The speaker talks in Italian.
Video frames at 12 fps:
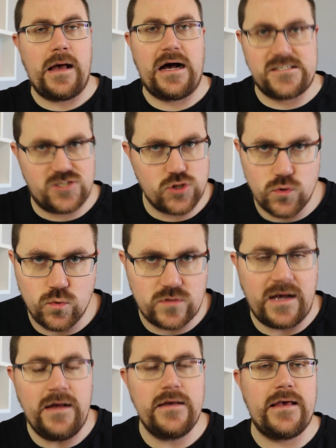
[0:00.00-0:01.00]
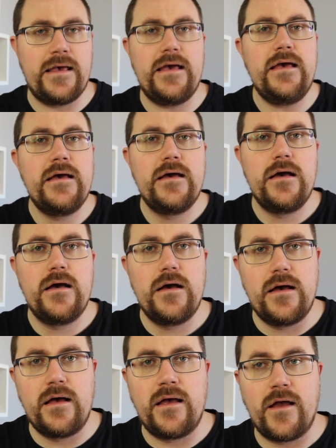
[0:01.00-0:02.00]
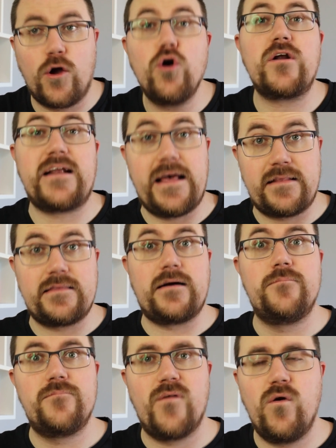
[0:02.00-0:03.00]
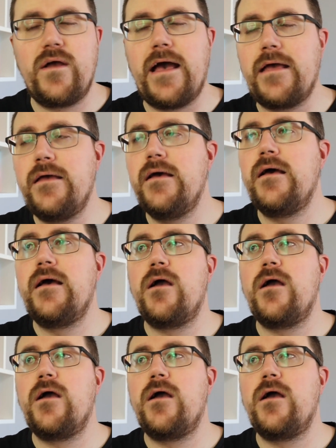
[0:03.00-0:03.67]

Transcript: assoluta e, e corretta, ok?